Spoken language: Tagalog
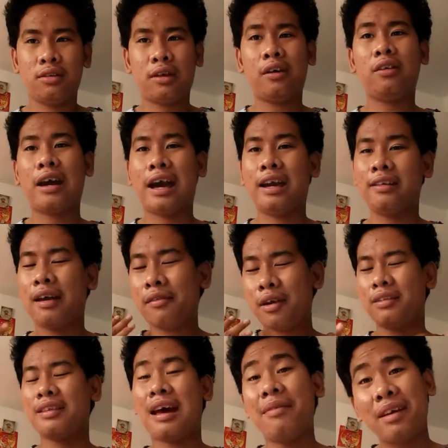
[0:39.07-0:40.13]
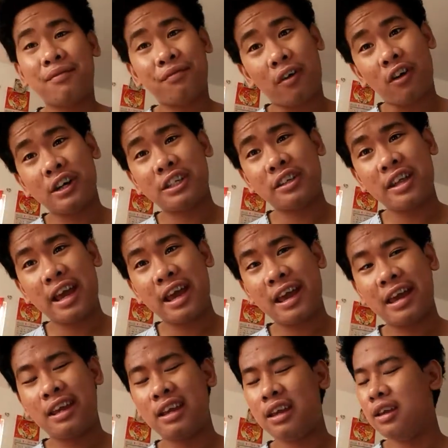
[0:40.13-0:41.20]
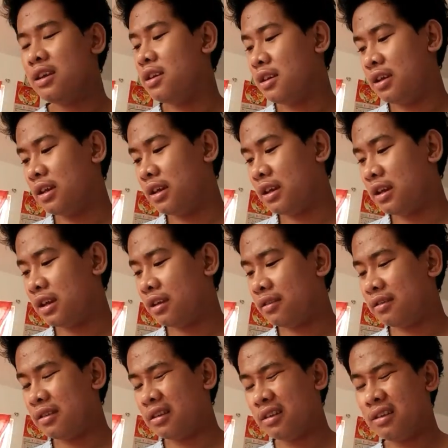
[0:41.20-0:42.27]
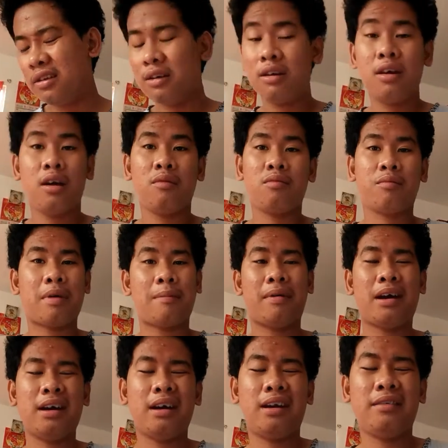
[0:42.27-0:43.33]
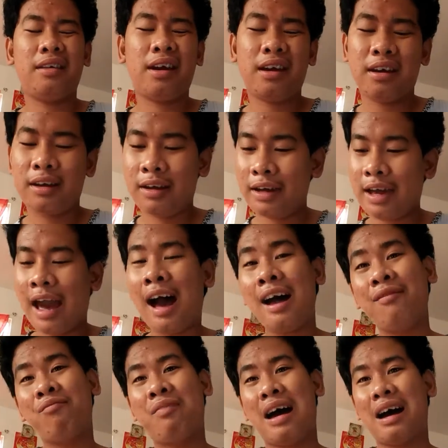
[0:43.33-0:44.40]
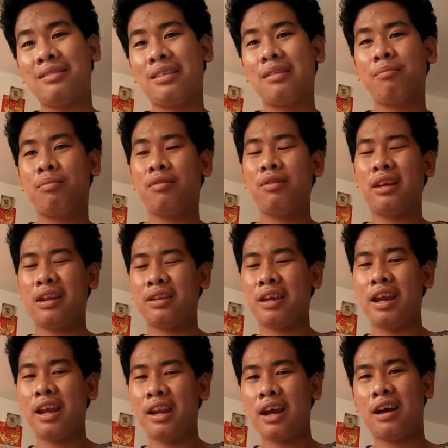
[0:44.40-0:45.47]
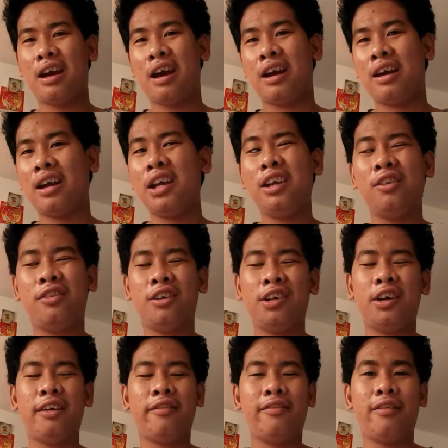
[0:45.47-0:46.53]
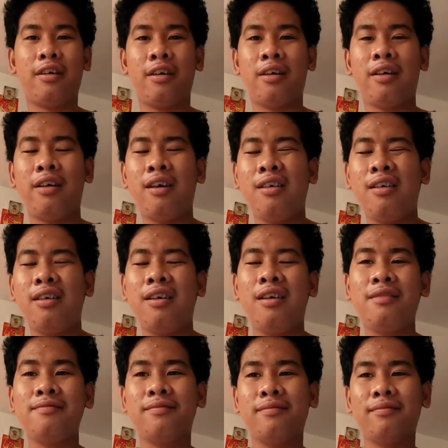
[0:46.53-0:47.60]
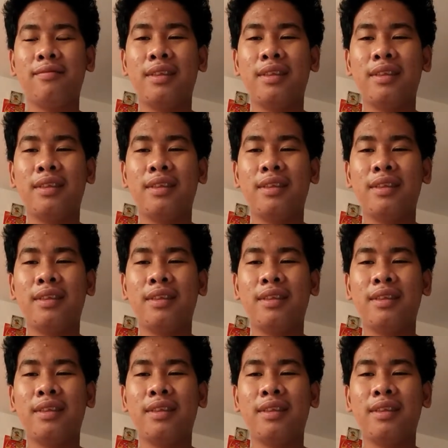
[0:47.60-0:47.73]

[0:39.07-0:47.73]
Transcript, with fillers: So guys, our topic for today is i-unboxing po natin ang aking in-order from